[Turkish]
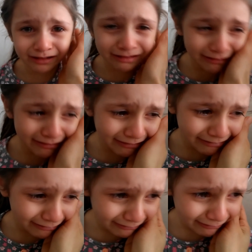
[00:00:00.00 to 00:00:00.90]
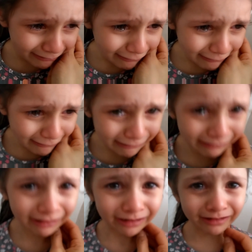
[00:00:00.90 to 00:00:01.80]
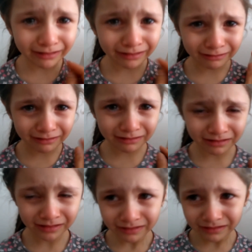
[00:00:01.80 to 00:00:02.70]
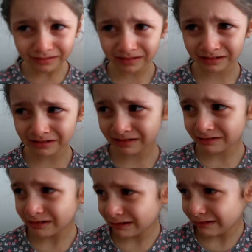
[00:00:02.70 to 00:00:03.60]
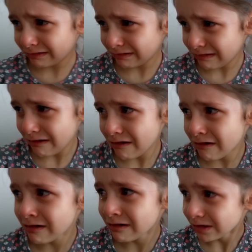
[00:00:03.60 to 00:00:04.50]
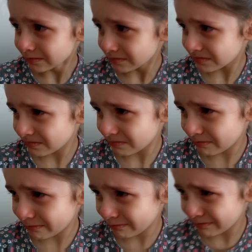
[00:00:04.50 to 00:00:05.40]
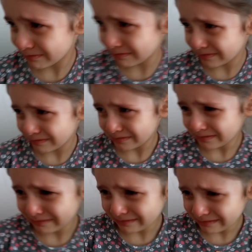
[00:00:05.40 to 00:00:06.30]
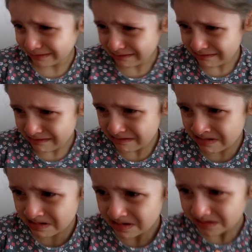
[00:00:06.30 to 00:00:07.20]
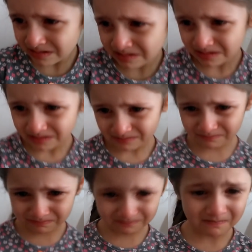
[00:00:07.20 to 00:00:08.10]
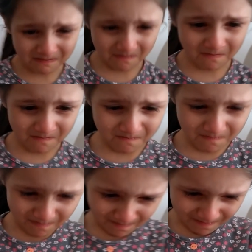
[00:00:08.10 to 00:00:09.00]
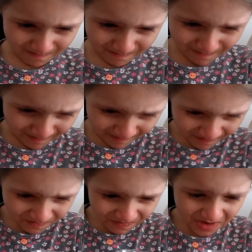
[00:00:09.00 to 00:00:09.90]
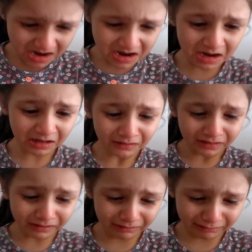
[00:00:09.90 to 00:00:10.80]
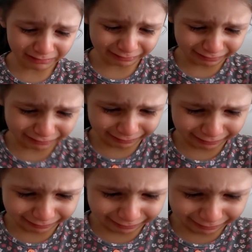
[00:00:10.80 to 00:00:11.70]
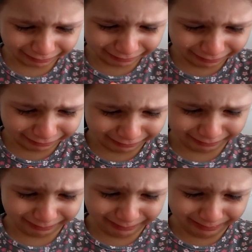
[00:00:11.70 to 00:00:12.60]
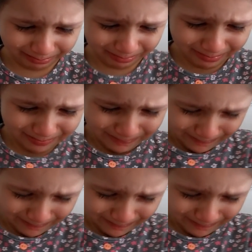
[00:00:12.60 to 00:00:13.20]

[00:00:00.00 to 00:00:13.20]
kızım hasta olmuş. İlaç içiyormuş değil mi Lina? Hadi bunu içelim iyi olalım tamam mı anneciğim? Ah, aferin benim kızıma. Çok güzel içecek Lina şimdi ilacını.